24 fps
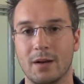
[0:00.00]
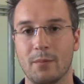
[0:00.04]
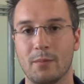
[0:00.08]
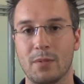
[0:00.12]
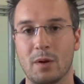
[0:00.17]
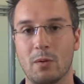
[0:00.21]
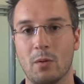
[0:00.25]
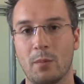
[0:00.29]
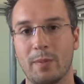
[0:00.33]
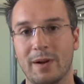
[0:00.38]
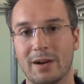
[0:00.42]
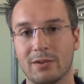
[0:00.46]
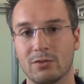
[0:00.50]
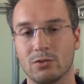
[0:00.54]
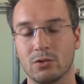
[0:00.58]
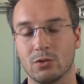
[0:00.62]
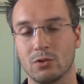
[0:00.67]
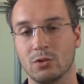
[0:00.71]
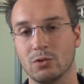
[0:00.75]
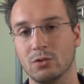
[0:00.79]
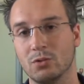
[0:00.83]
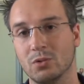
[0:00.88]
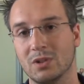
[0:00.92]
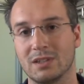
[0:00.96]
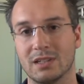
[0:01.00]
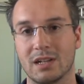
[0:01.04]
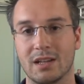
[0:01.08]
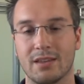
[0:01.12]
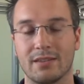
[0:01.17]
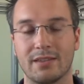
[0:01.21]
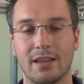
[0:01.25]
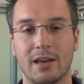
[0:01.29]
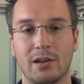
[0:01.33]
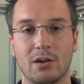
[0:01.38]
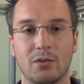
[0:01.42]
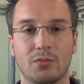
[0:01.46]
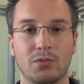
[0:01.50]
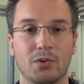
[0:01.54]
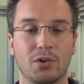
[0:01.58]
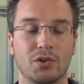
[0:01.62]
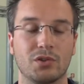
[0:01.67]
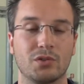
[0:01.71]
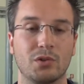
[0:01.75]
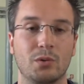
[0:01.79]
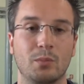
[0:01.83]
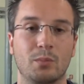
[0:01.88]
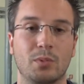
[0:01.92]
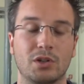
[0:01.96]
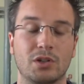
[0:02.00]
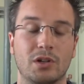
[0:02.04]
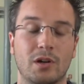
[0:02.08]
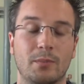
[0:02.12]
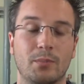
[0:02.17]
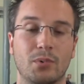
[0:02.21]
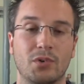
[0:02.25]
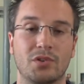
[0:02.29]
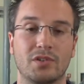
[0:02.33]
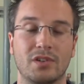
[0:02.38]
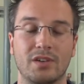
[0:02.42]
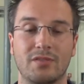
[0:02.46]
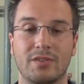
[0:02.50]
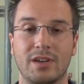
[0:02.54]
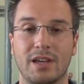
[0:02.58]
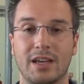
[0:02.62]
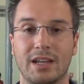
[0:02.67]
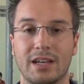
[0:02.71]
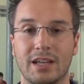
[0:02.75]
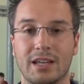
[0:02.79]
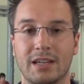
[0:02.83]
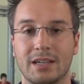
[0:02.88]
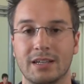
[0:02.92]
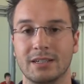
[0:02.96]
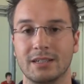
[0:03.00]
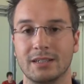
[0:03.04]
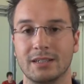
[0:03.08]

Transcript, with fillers: abbiamo perso con 2 3 0 forse un po' troppo severi